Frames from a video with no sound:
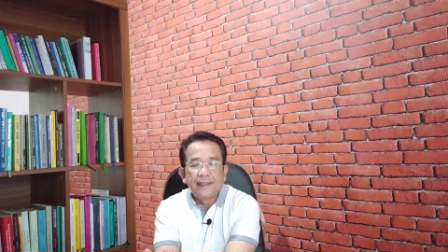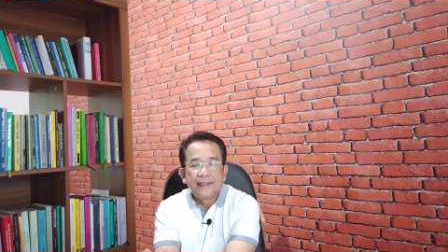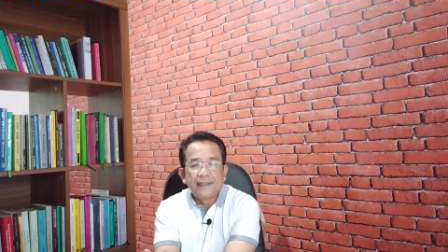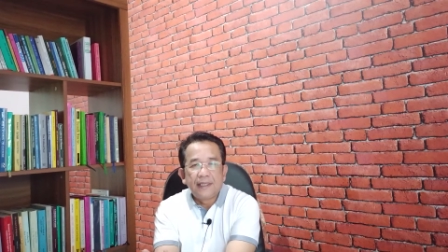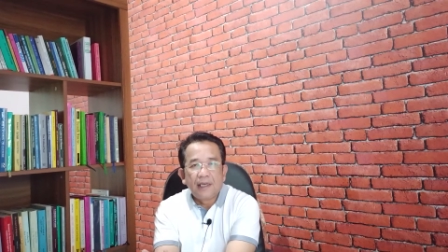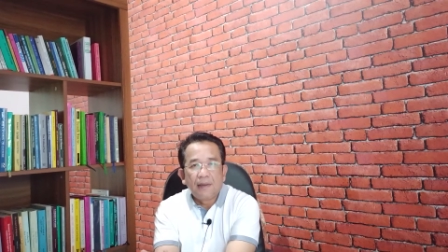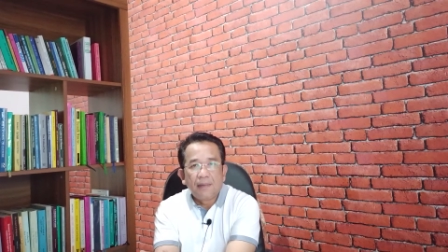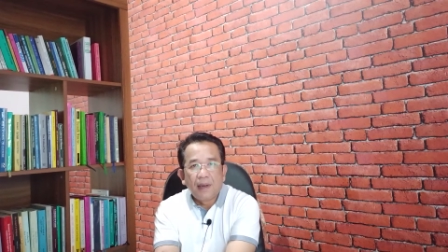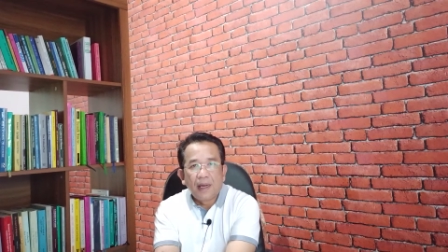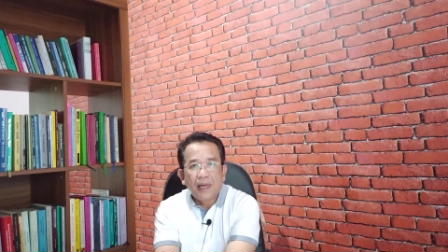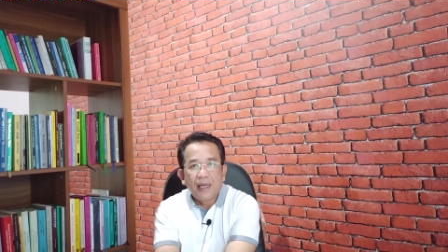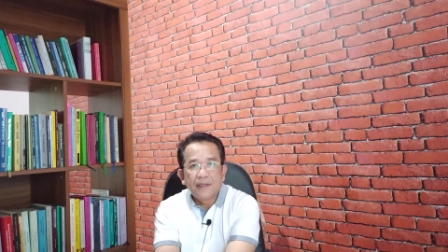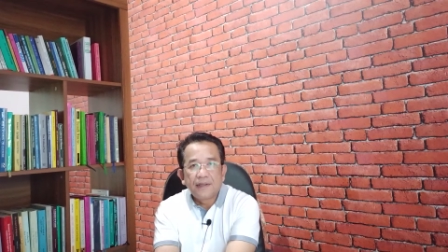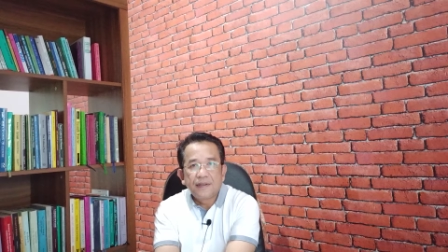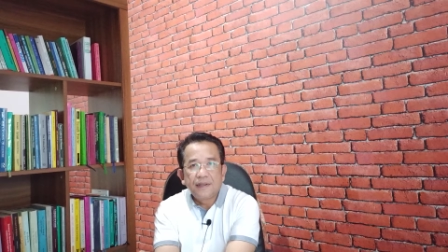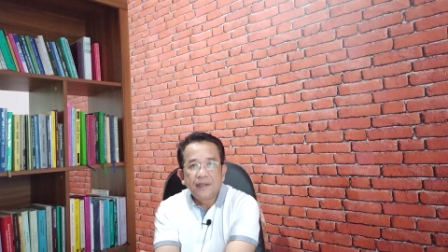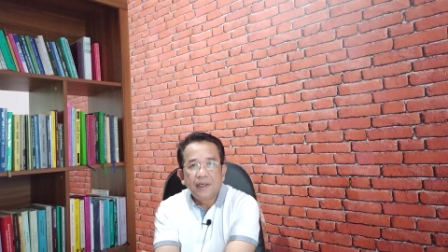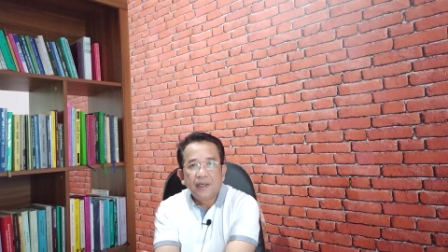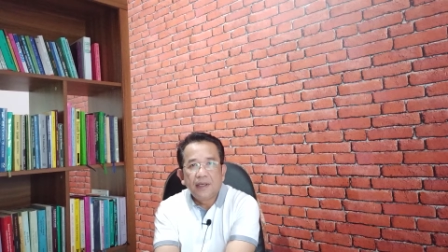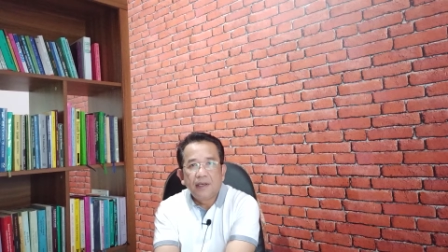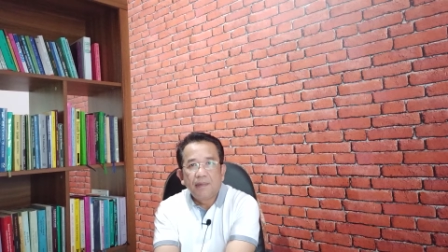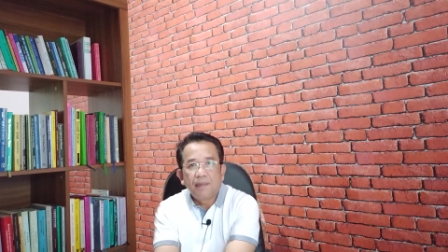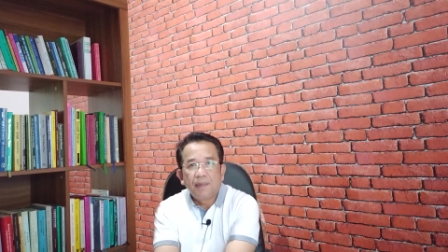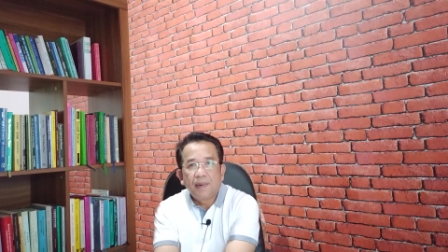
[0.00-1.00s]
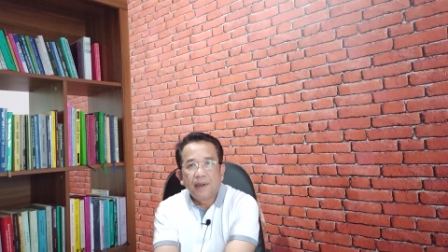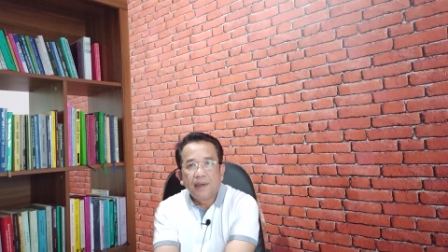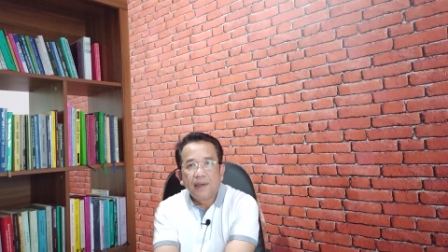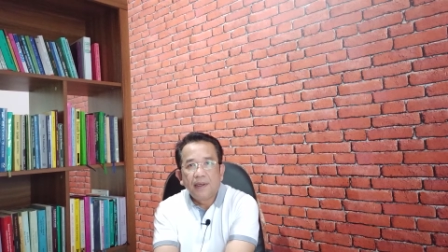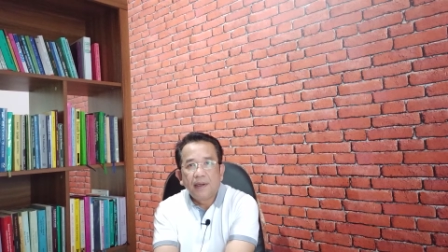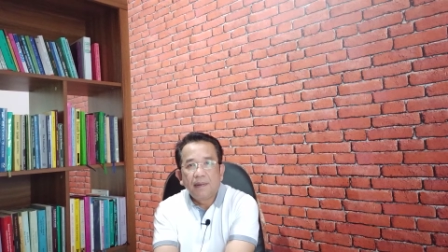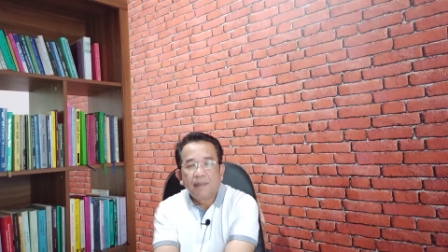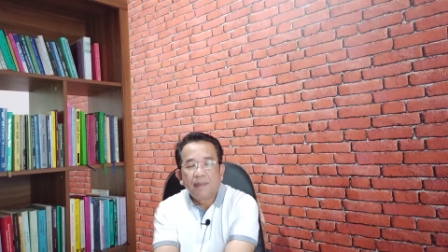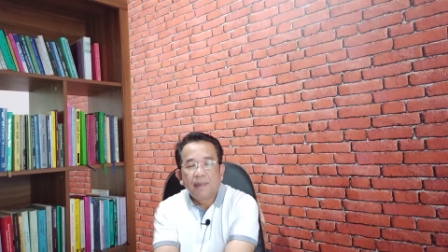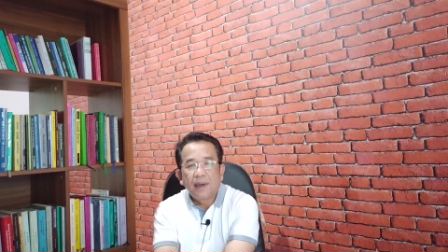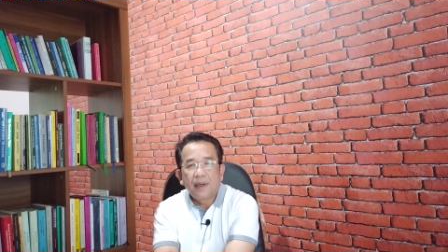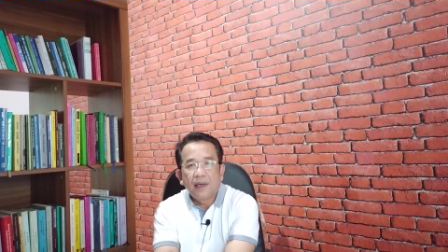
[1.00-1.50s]
terima kasih
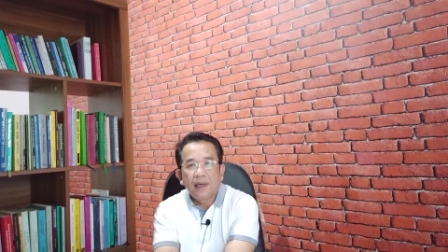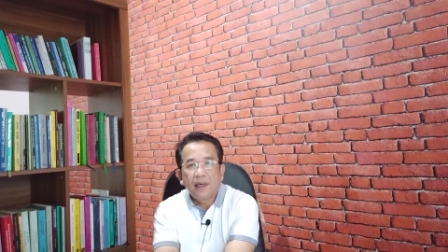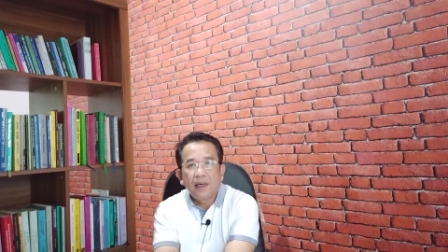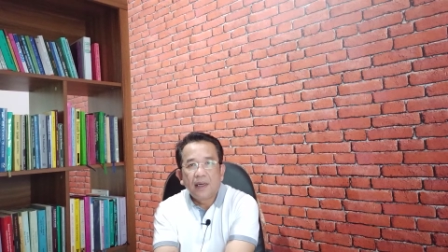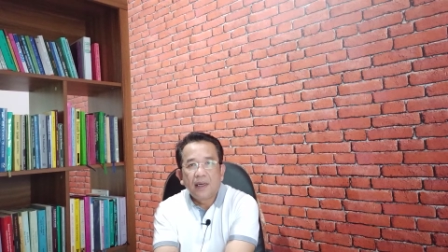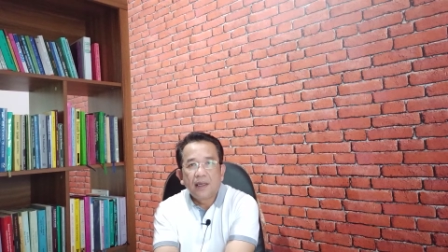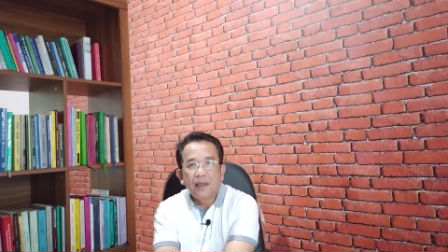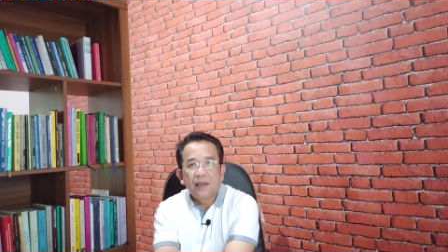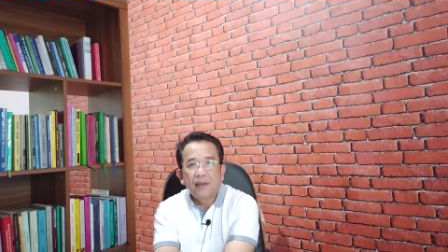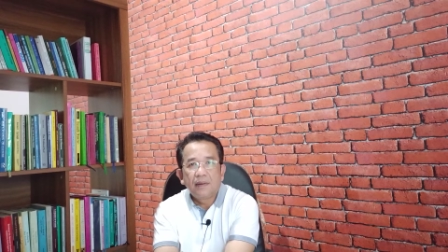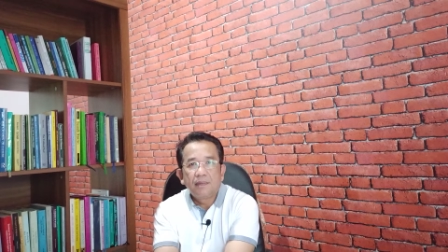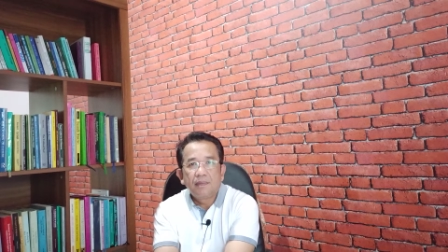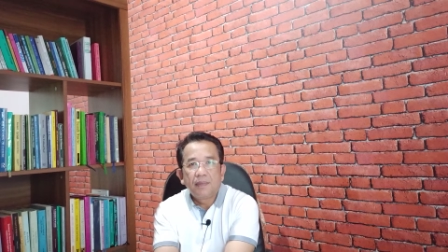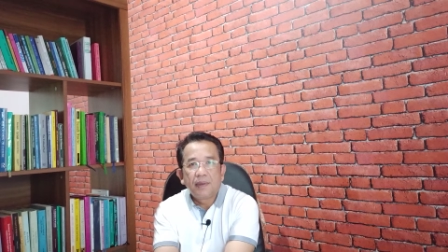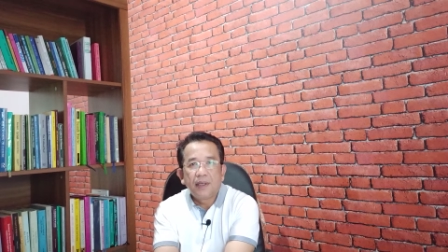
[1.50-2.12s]
kepada para